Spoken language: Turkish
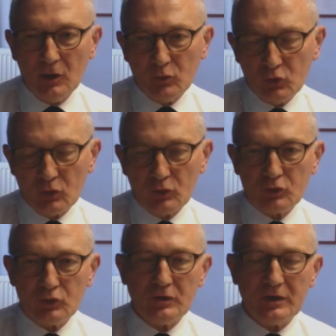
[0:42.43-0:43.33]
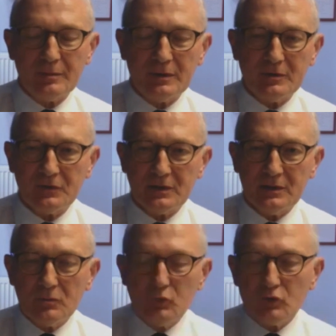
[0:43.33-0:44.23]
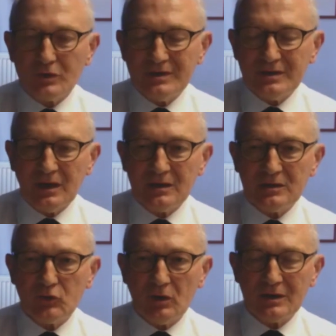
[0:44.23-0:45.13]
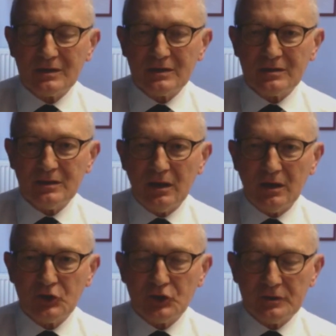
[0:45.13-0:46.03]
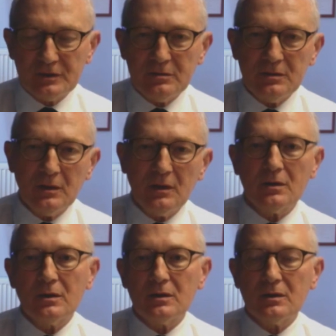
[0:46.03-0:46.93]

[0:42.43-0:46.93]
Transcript: Bu da oldukça önemli bir veri. Nötralizan antikor aslında aşının e,